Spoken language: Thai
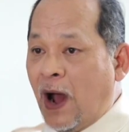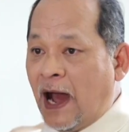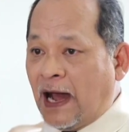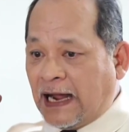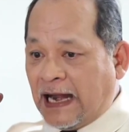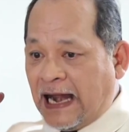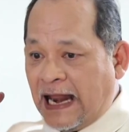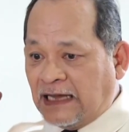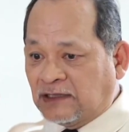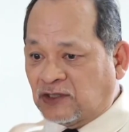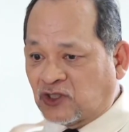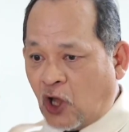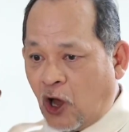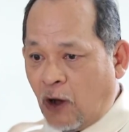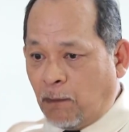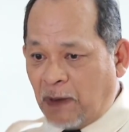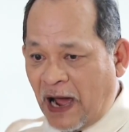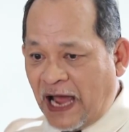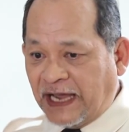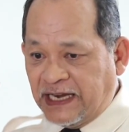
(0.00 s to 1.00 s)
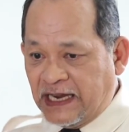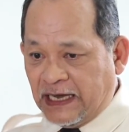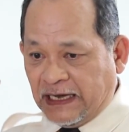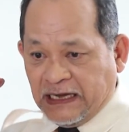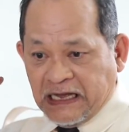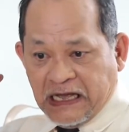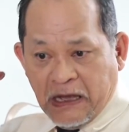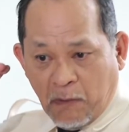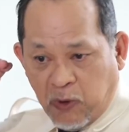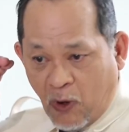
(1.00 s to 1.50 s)
ว่าครั้งต่อไปเนี่ย
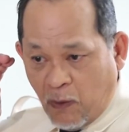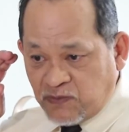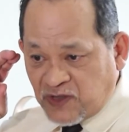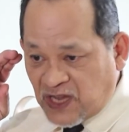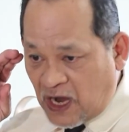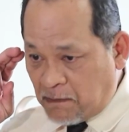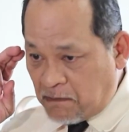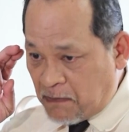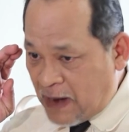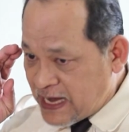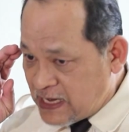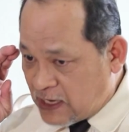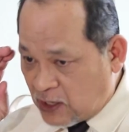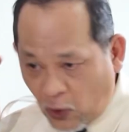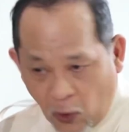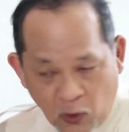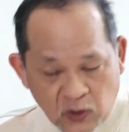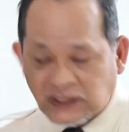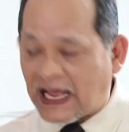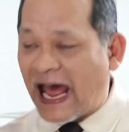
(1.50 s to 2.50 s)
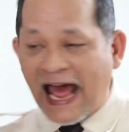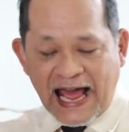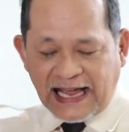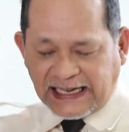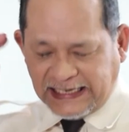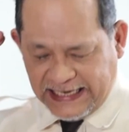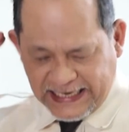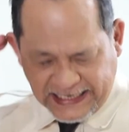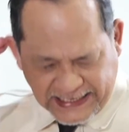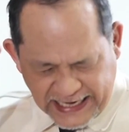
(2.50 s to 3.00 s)
ผมจะไม่หลงทาง
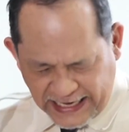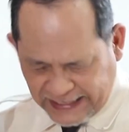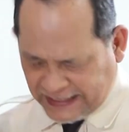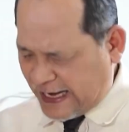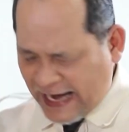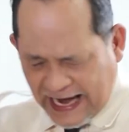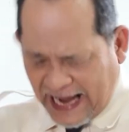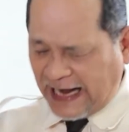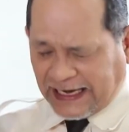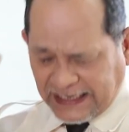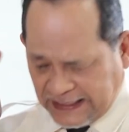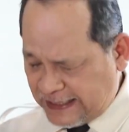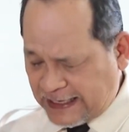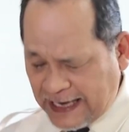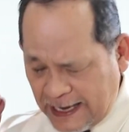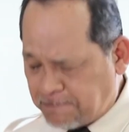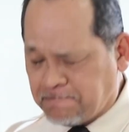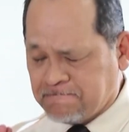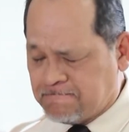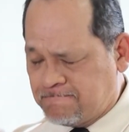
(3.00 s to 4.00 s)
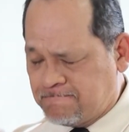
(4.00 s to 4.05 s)
อีกเด็ดขาดเลยครับ